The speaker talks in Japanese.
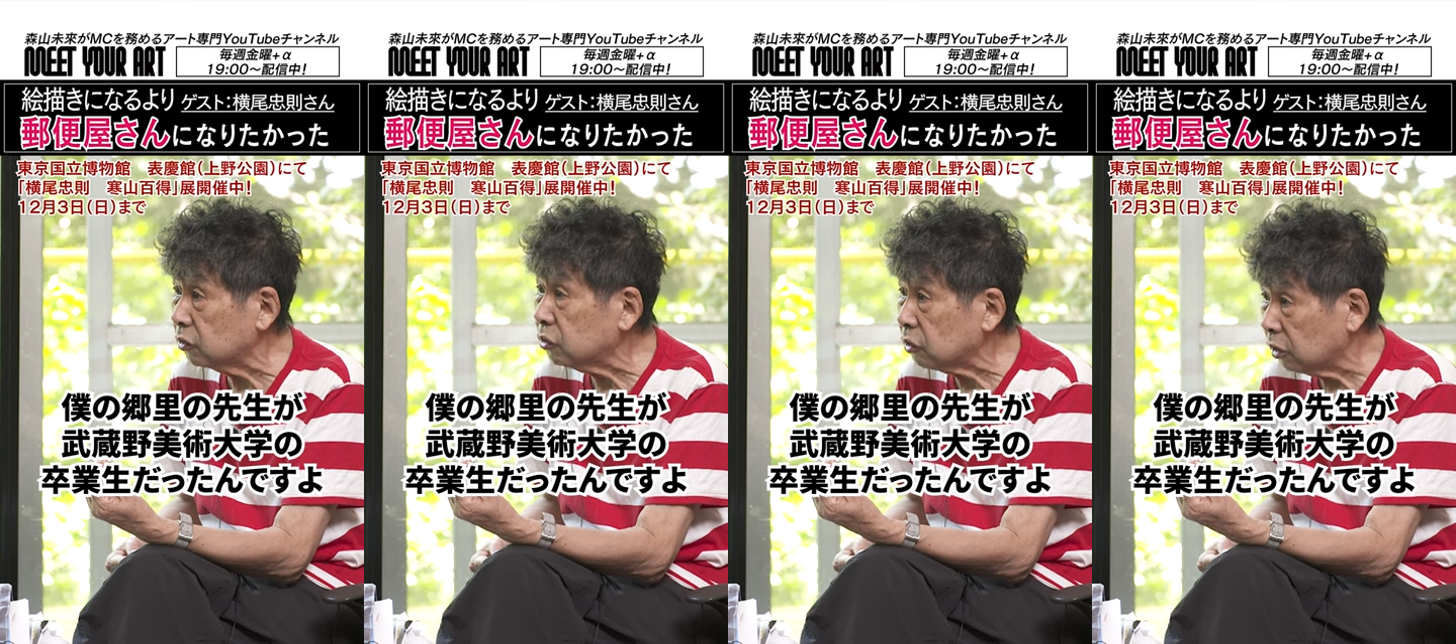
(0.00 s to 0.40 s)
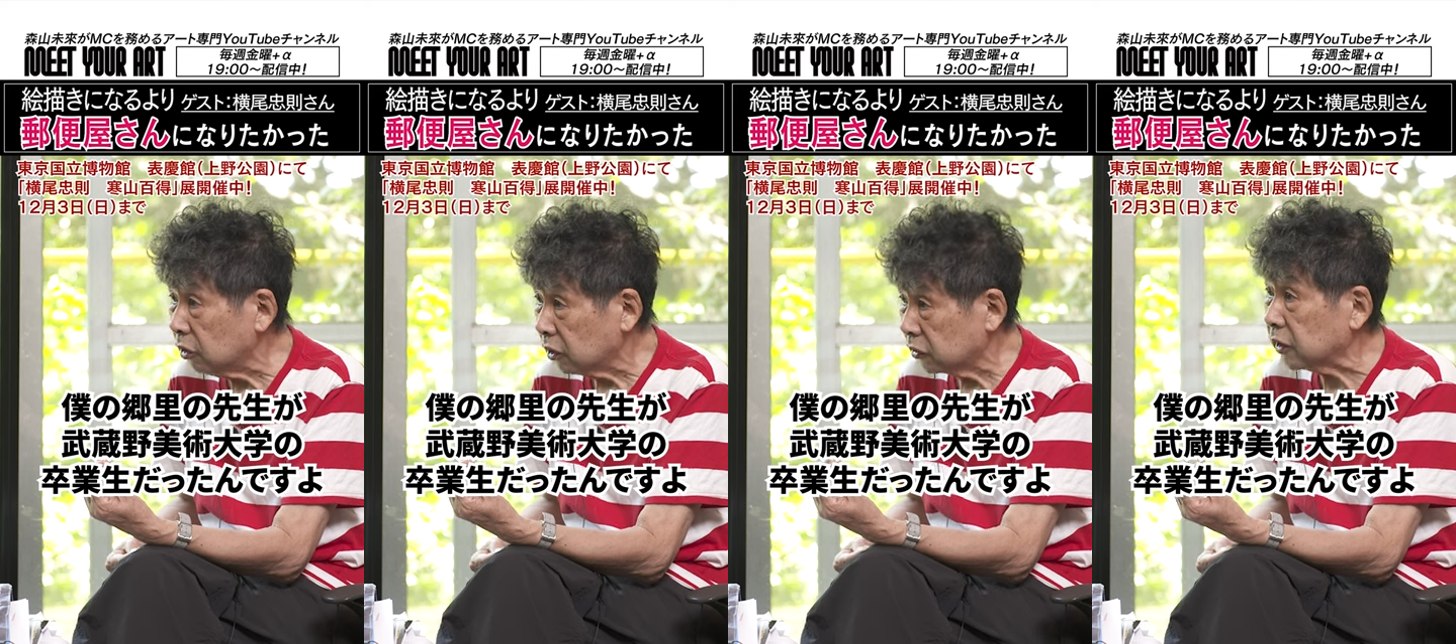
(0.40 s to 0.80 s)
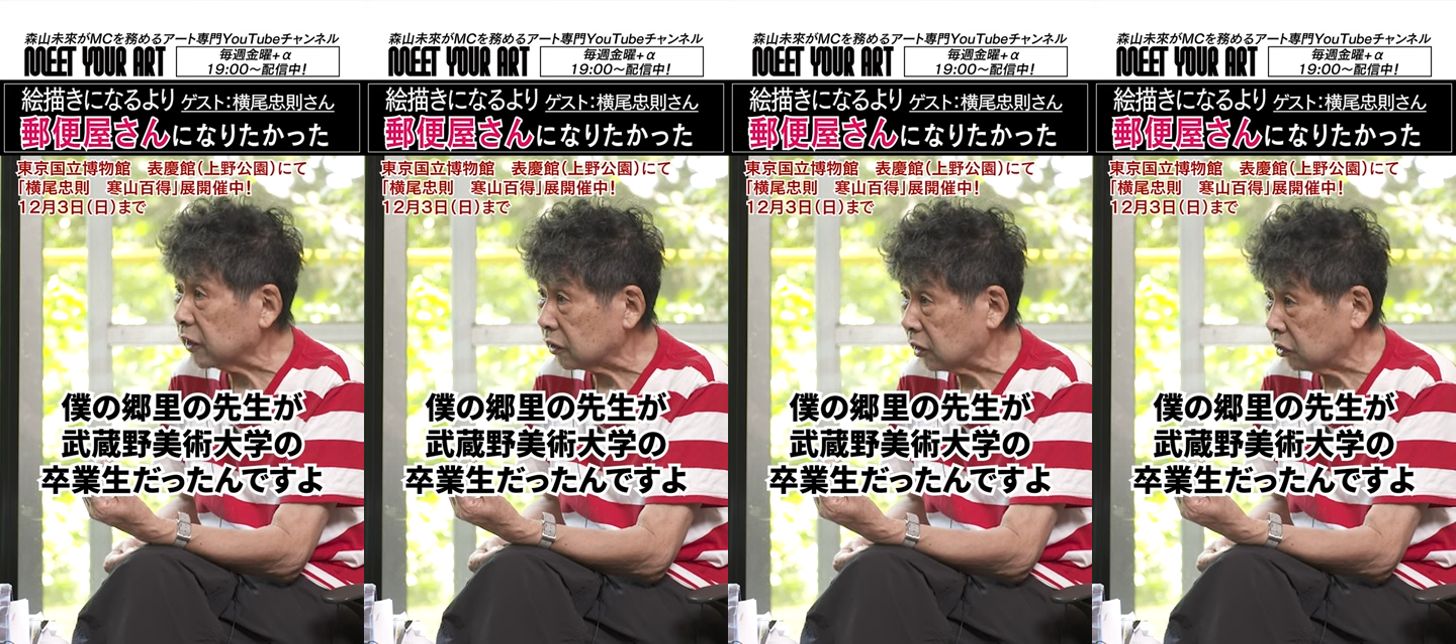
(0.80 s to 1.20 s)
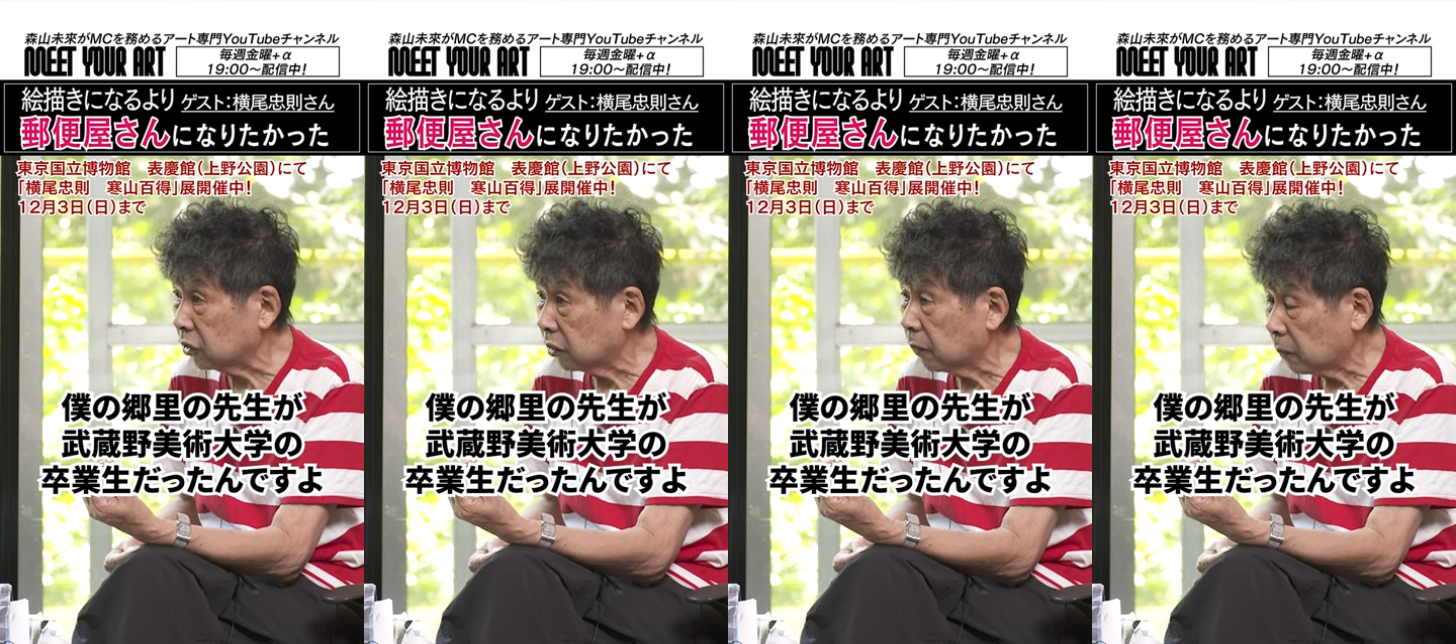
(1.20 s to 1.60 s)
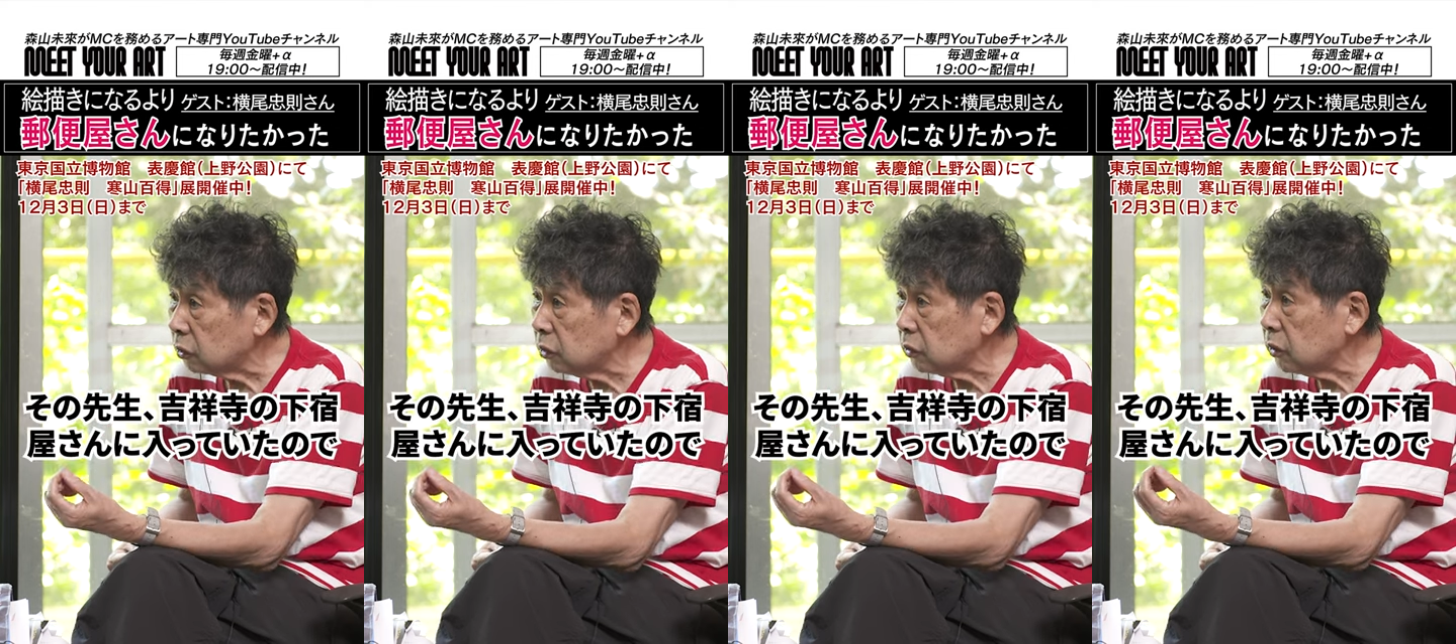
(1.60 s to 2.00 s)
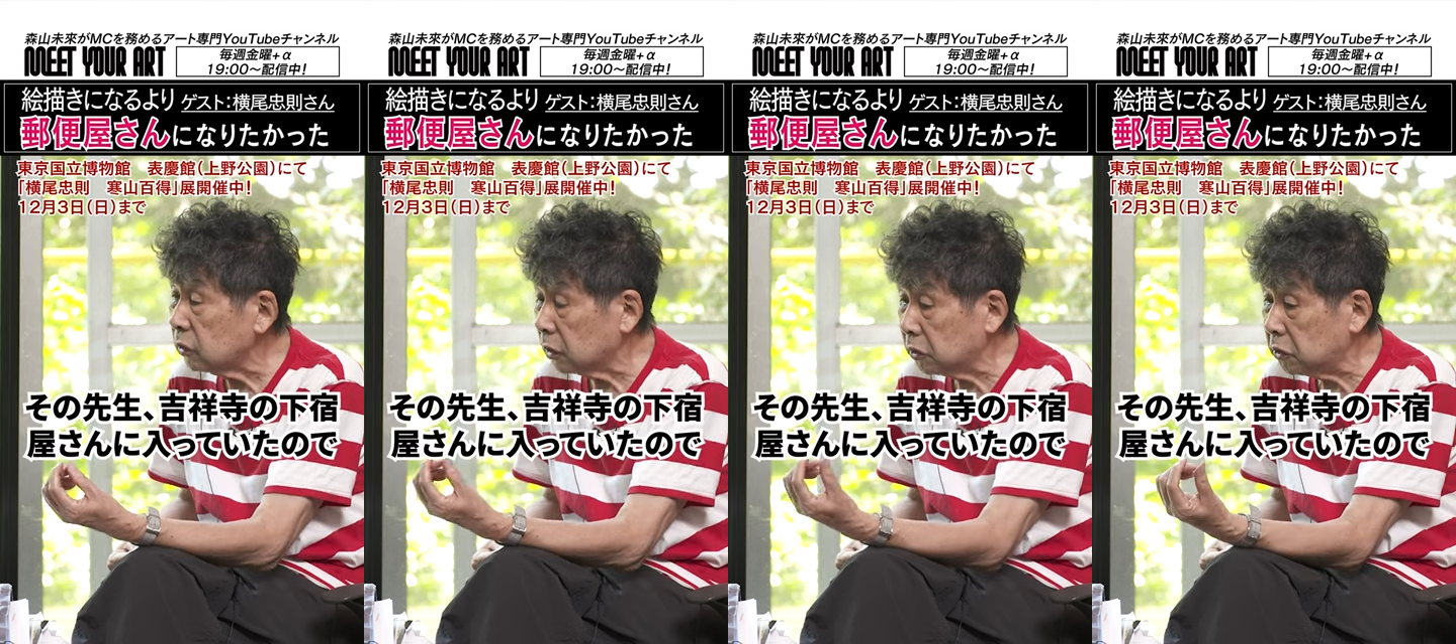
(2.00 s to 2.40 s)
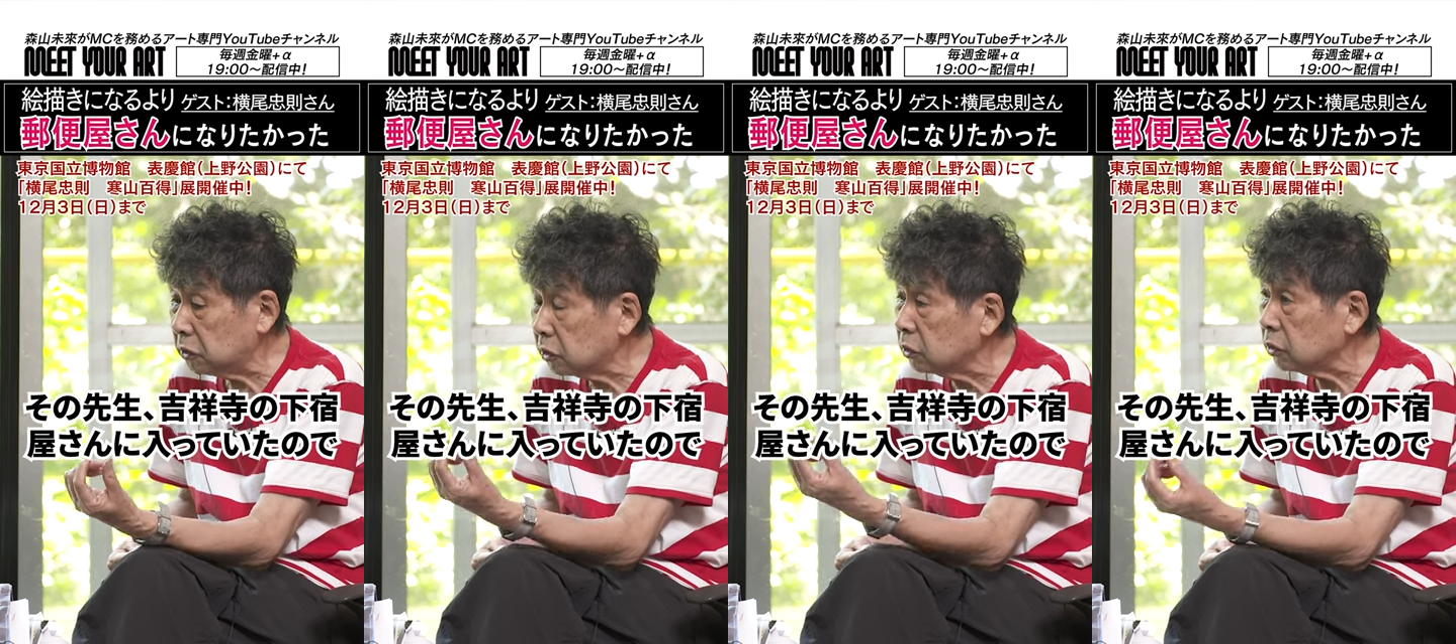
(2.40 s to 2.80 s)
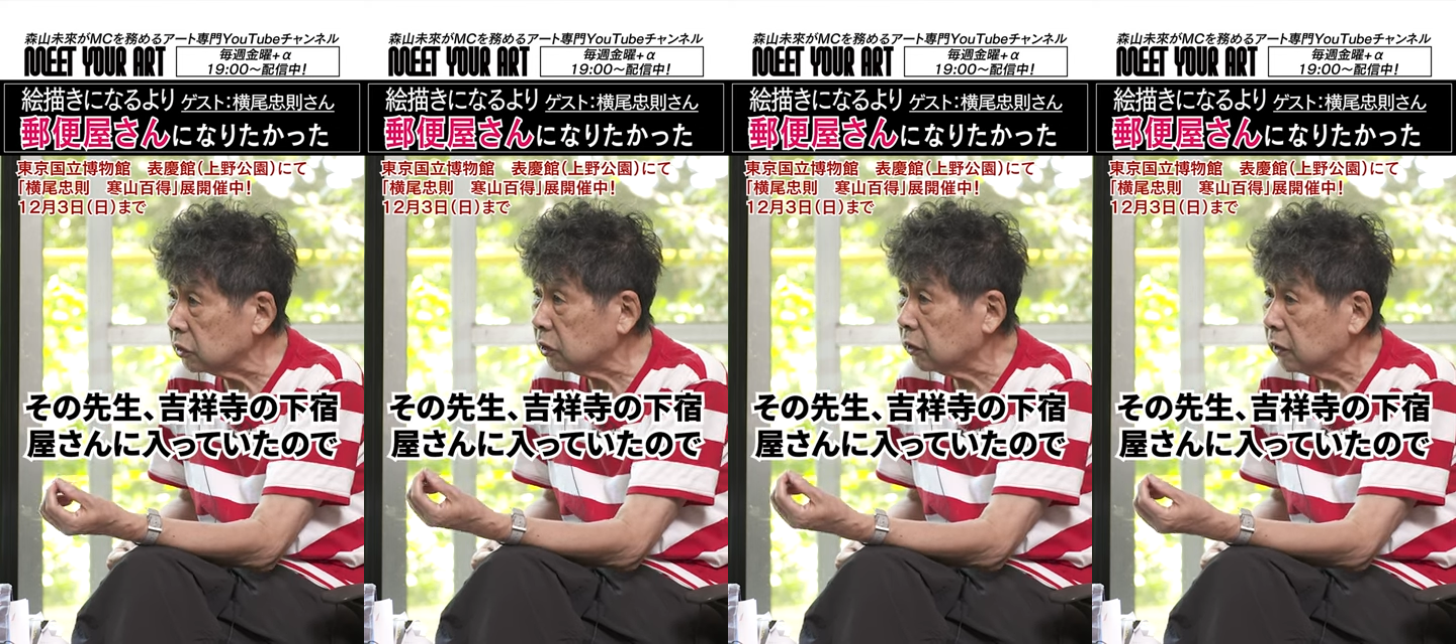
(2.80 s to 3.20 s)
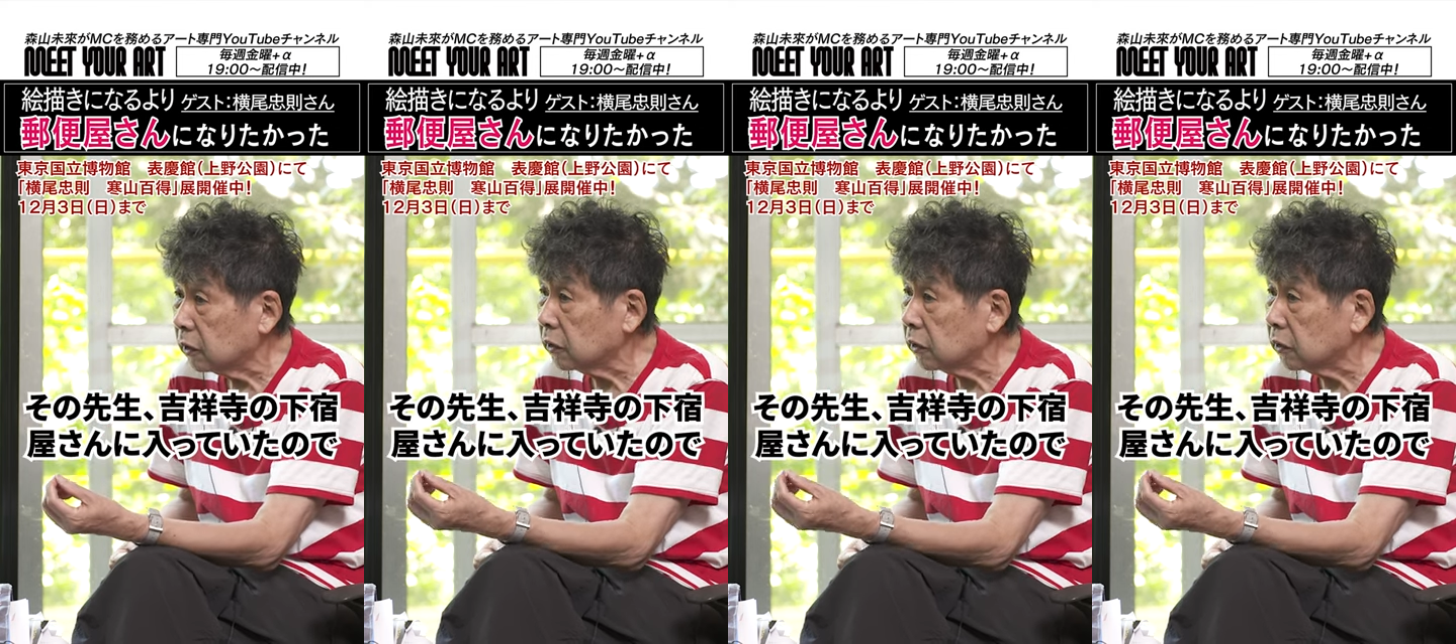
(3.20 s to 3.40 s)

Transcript: のせいだったんですよ、はい、その先生が吉祥寺に